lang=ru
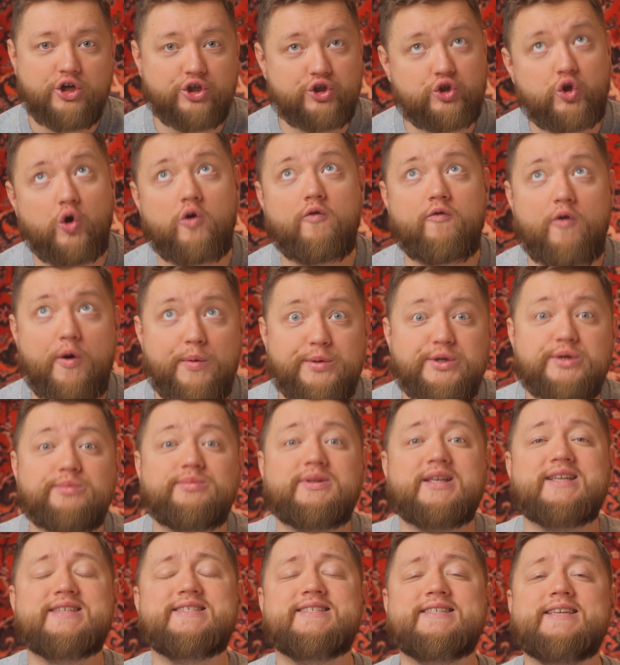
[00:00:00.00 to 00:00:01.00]
что, в
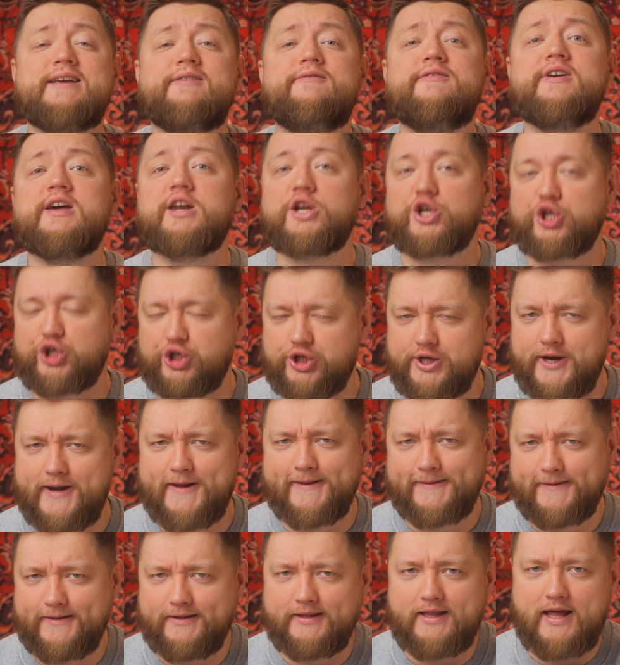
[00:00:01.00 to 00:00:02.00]
общем-то,
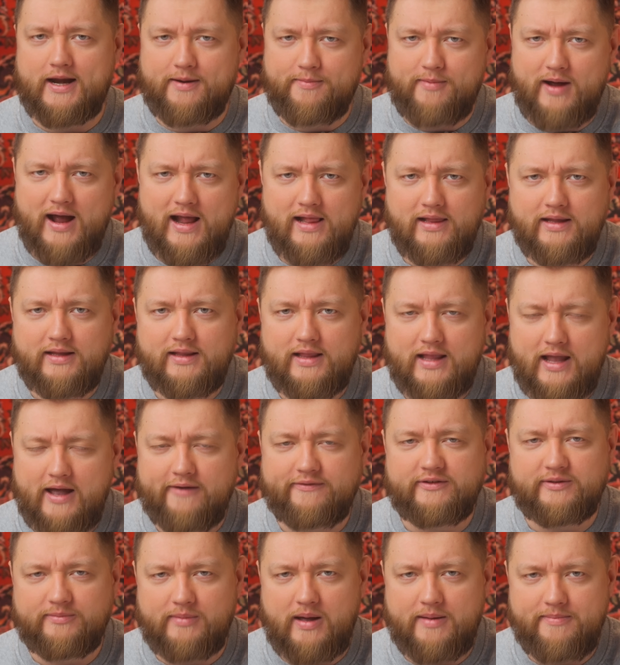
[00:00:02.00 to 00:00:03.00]
совершенно нормально для
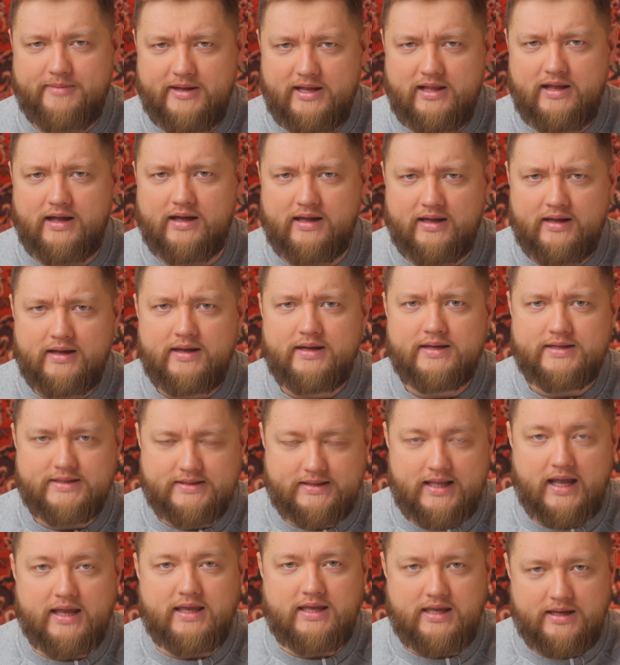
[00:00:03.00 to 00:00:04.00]
автомобиля с
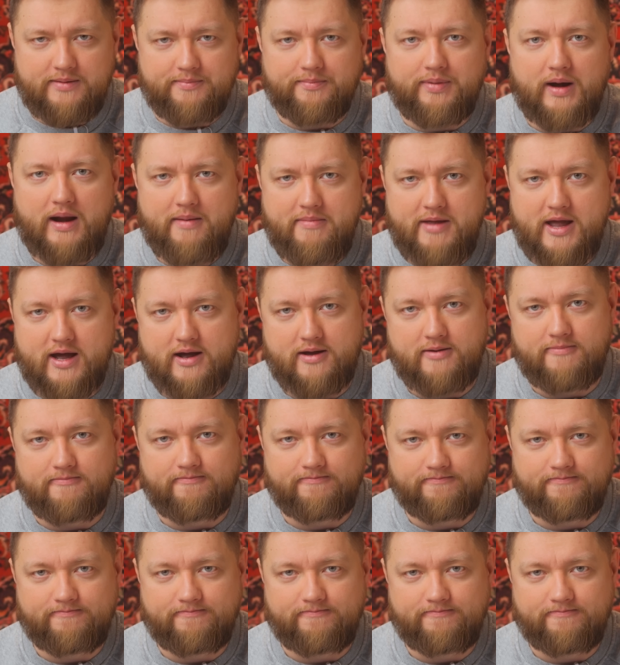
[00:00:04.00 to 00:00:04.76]
таким пробегом.